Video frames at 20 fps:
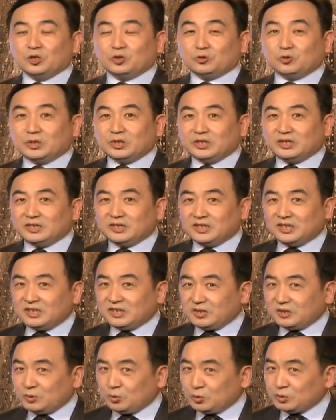所以
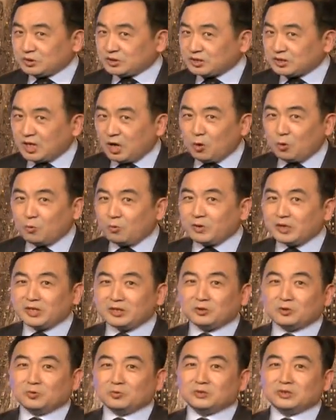稍
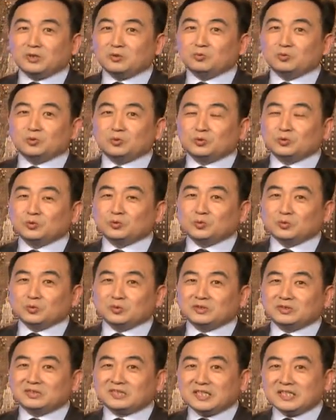微懂得武术，
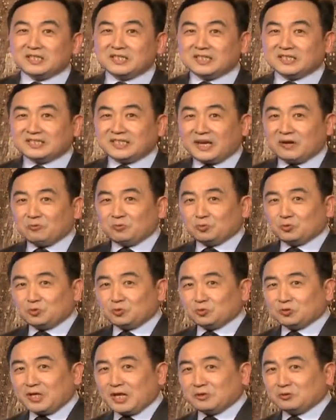真的在武
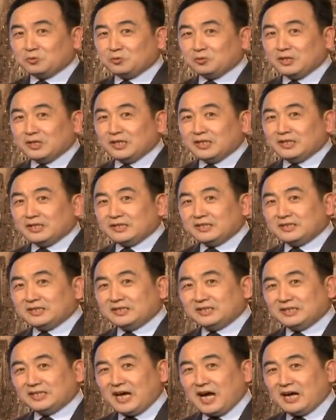术当中
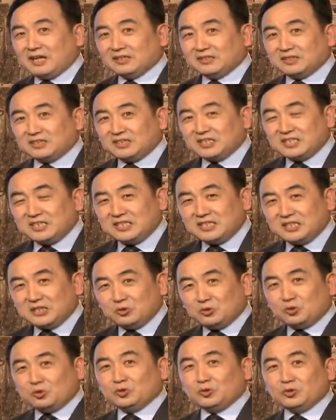想伸
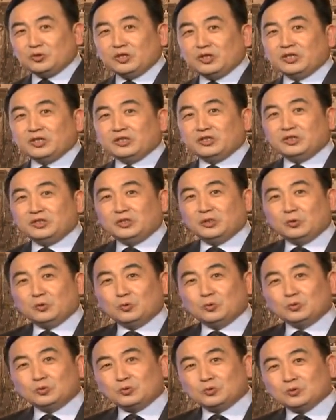进去，
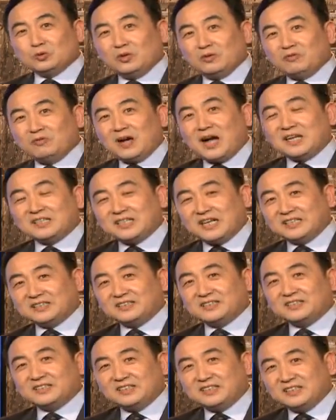有所发展，
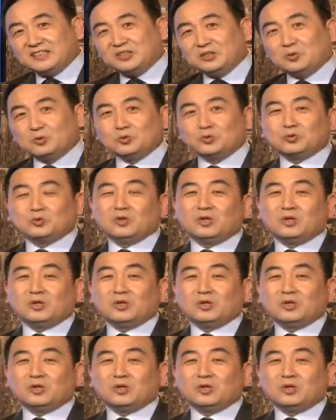自己有